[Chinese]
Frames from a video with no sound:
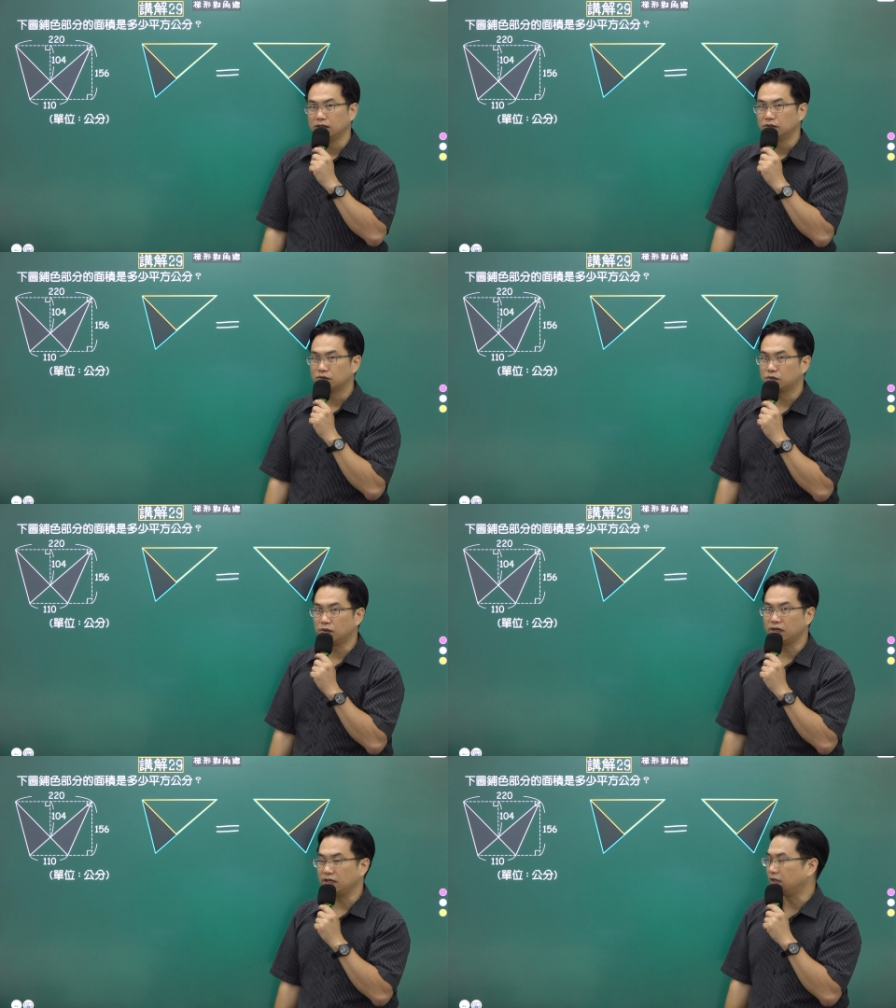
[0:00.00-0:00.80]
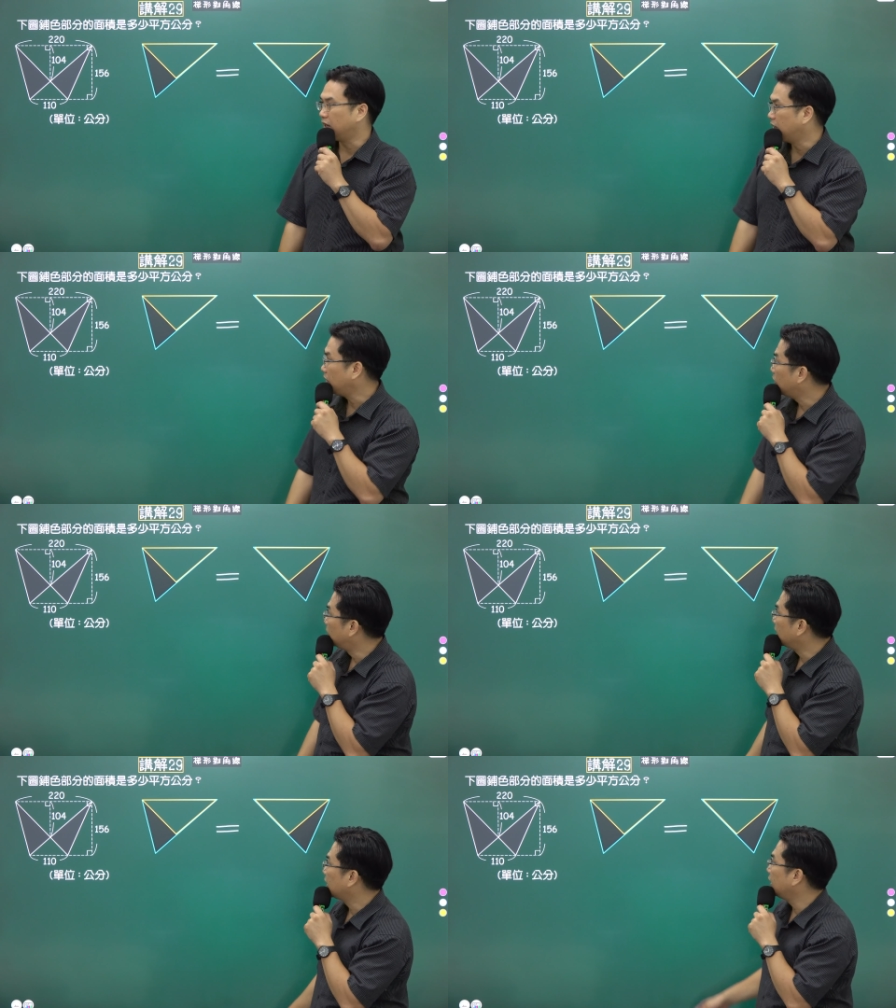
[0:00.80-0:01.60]
所以呢，我
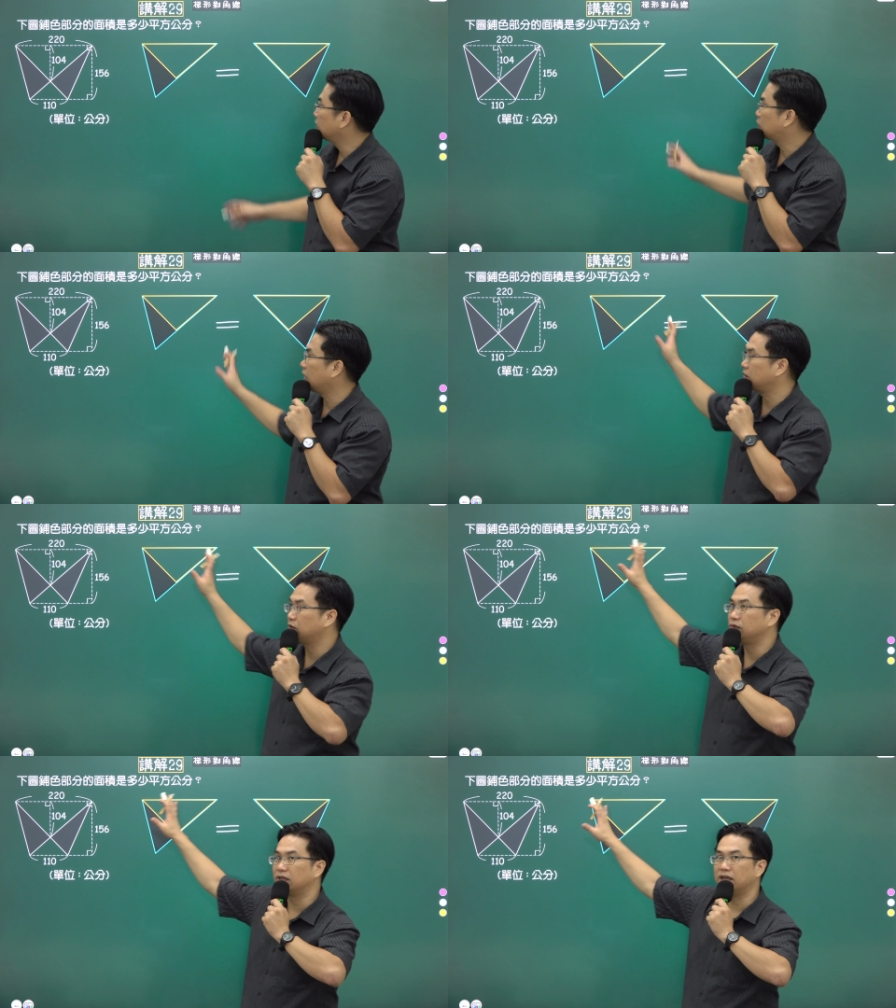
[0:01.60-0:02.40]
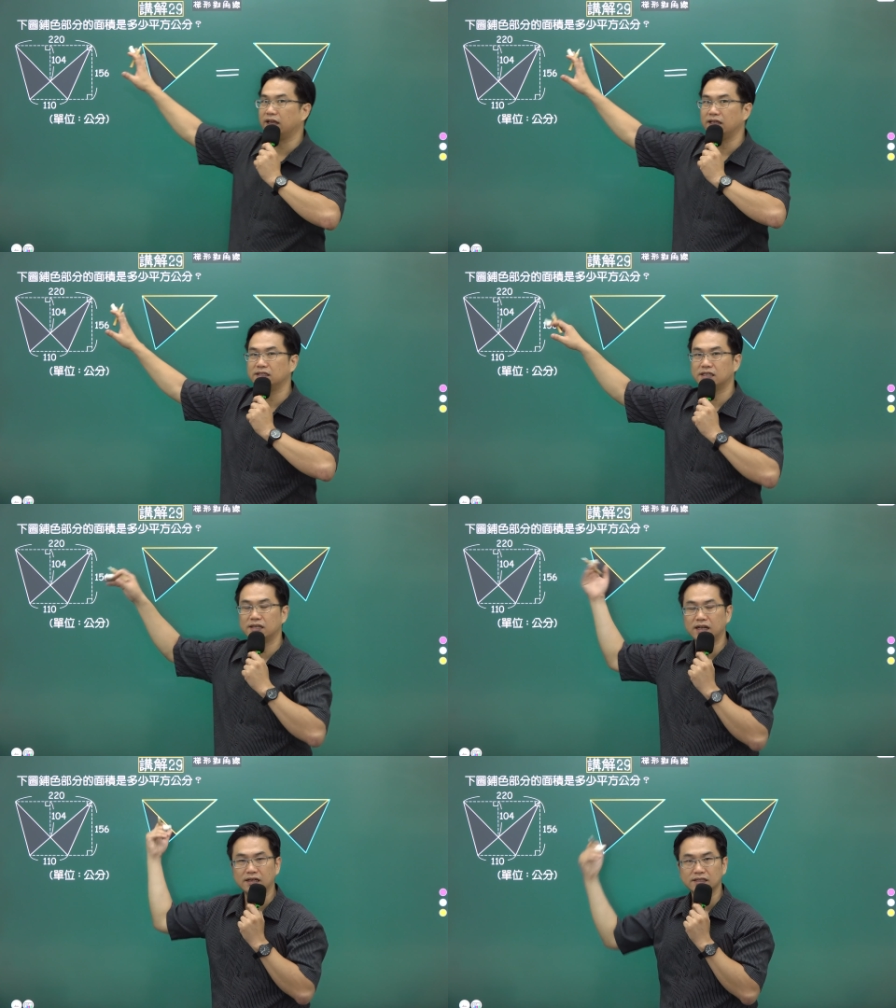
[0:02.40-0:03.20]
们可以算出一个黑
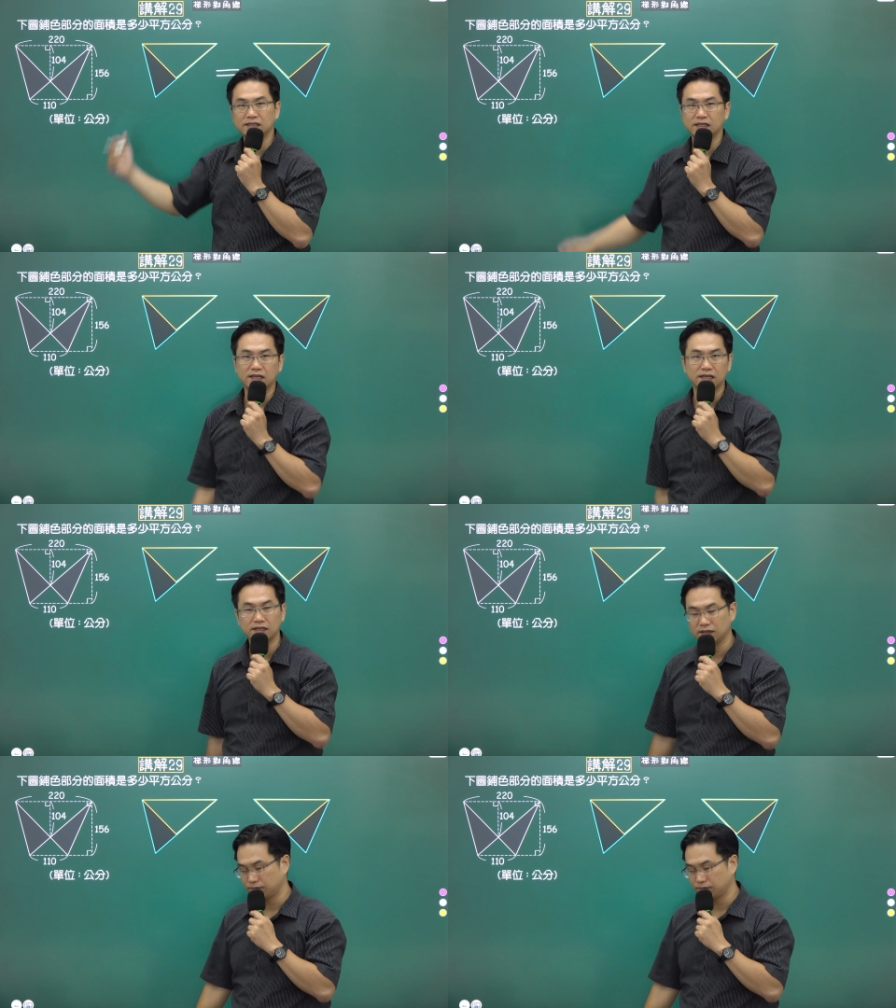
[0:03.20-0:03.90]
色，然后再乘以2，